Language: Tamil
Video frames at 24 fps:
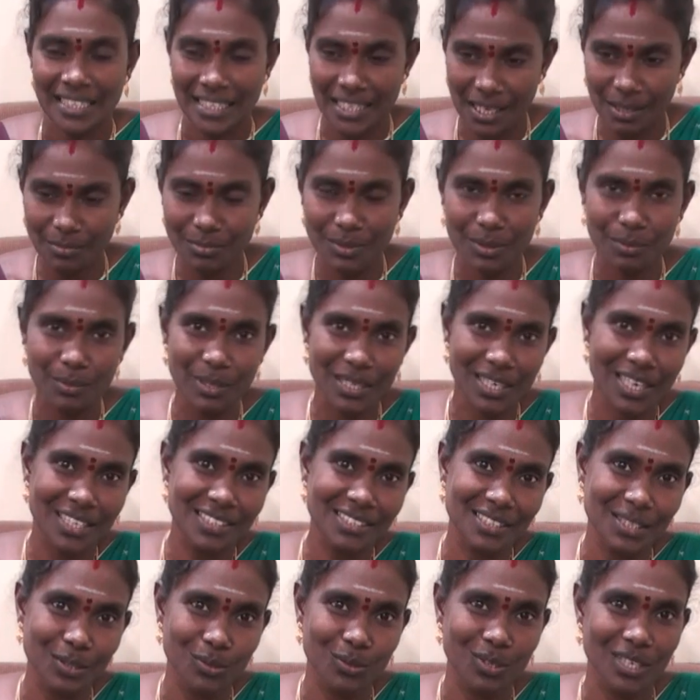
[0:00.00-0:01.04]
நாம் தமிழர்
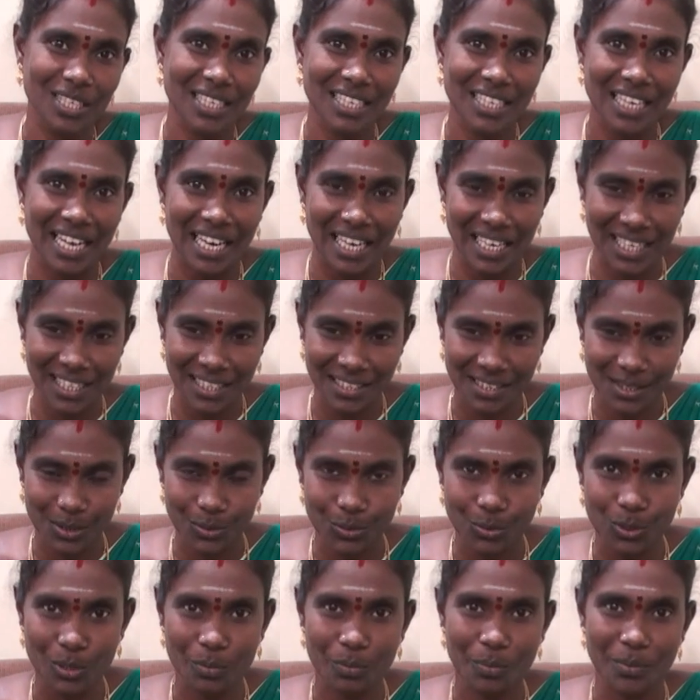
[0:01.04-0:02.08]
கட்சியில் உள்ள அனைத்து
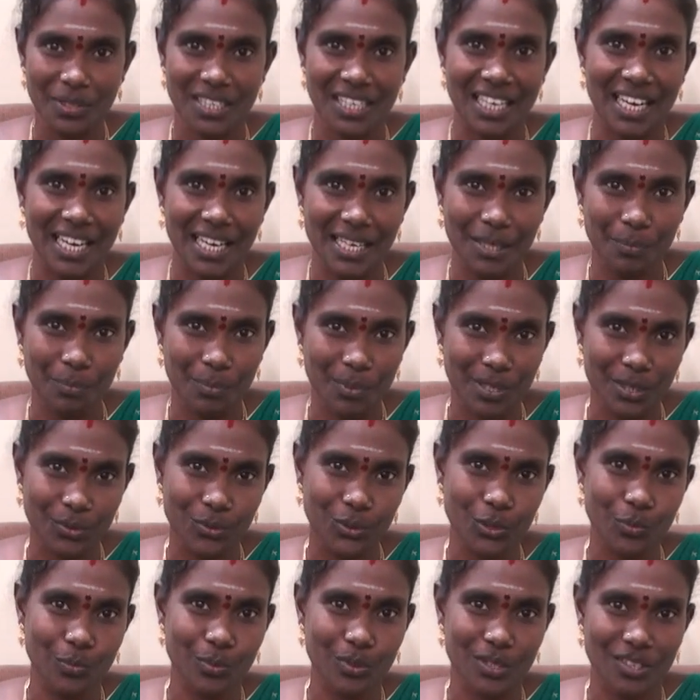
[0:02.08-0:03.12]
உறுப்பினர் அடிப்படை
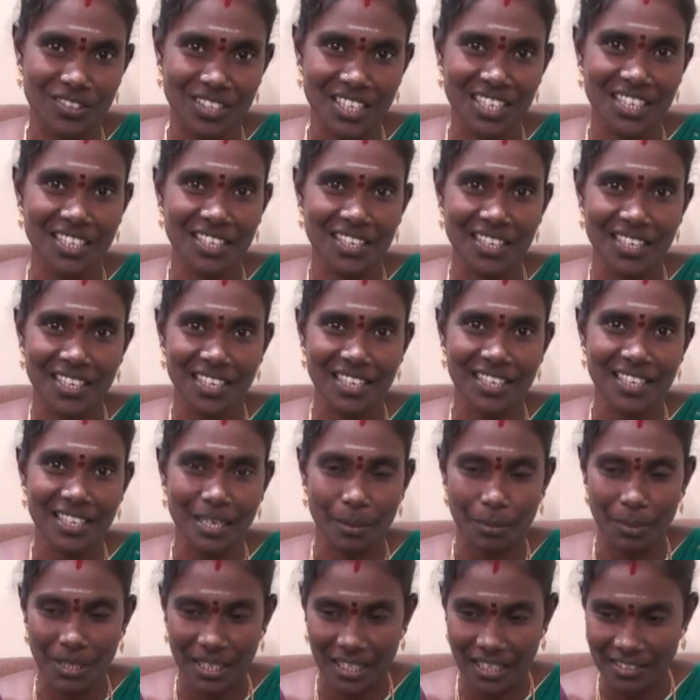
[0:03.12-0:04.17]
உறுப்பினர் வரைக்கும் நீங்கள்
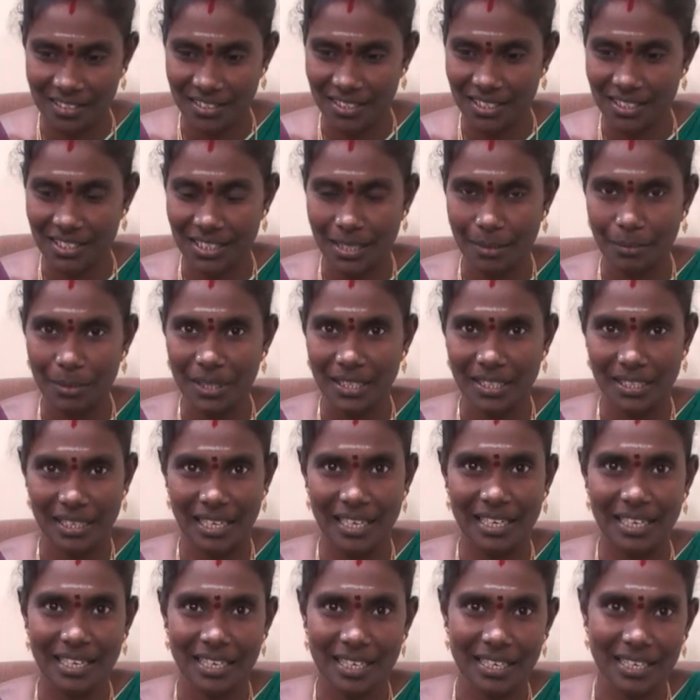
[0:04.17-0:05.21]
கேளுங்க அப்படியே எங்கள் திட்டத்தை அப்படியே
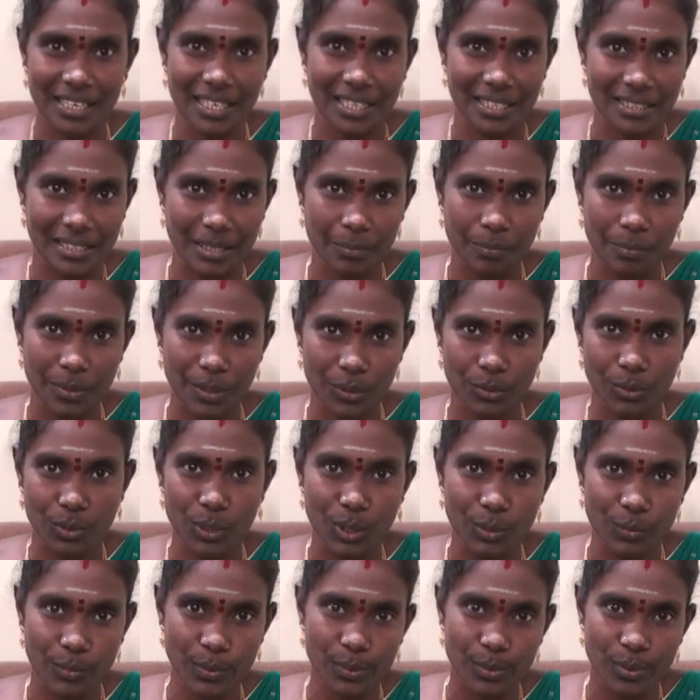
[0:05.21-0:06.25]
அழகழகாக எப்படி
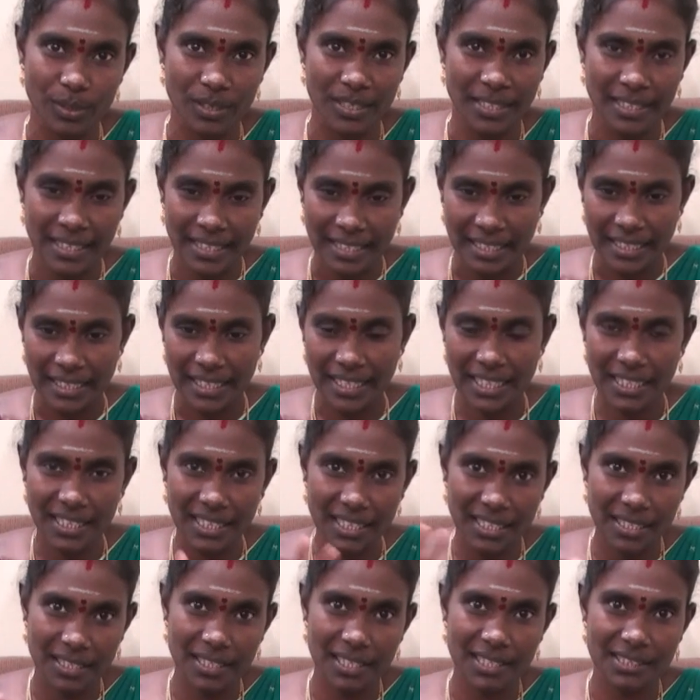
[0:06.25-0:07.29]
கொண்டு போவோம்
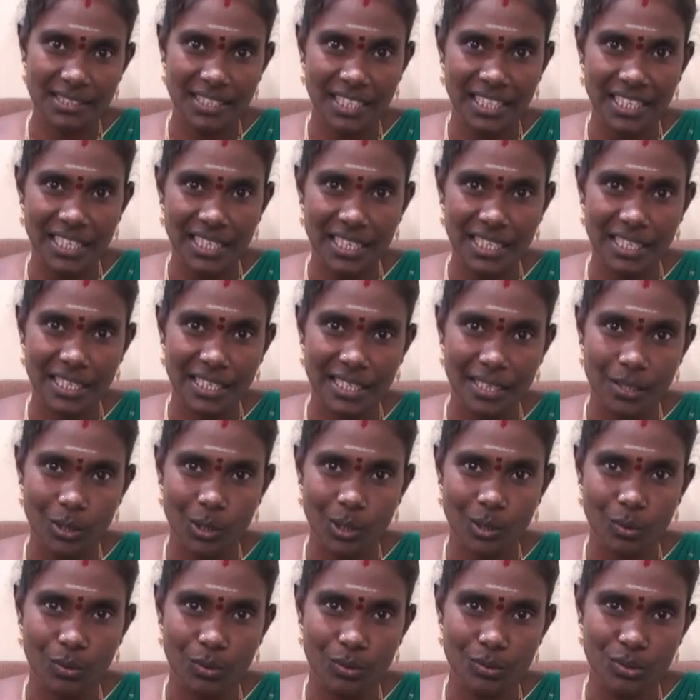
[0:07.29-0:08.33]
எந்த சங்கிலியை
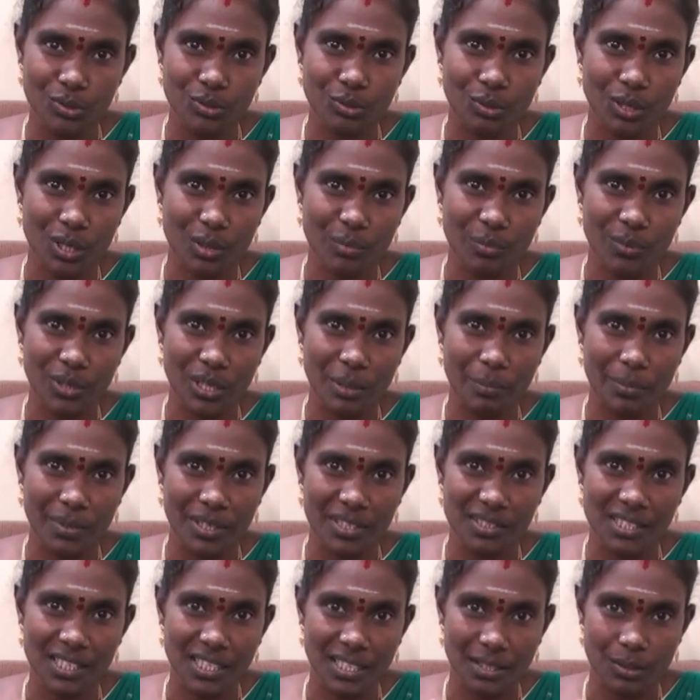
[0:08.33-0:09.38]
எதோட கொண்டு
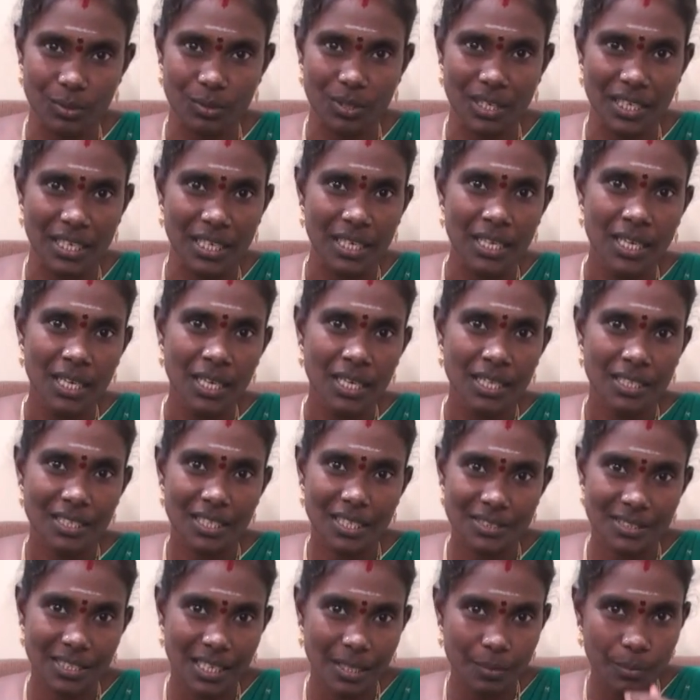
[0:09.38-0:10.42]
தொடர்புடையப்படுத்தி அதனுடைய
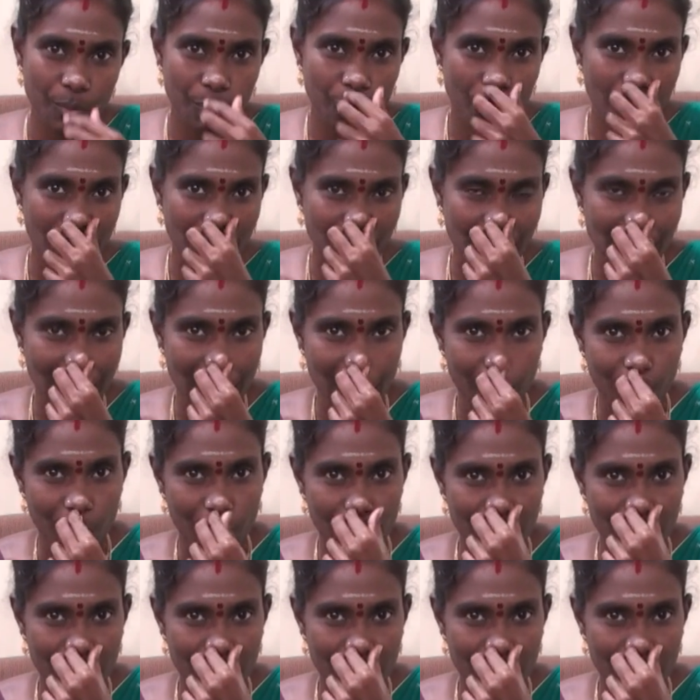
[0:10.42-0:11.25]
தற்சார்பு பொருளாதாரம்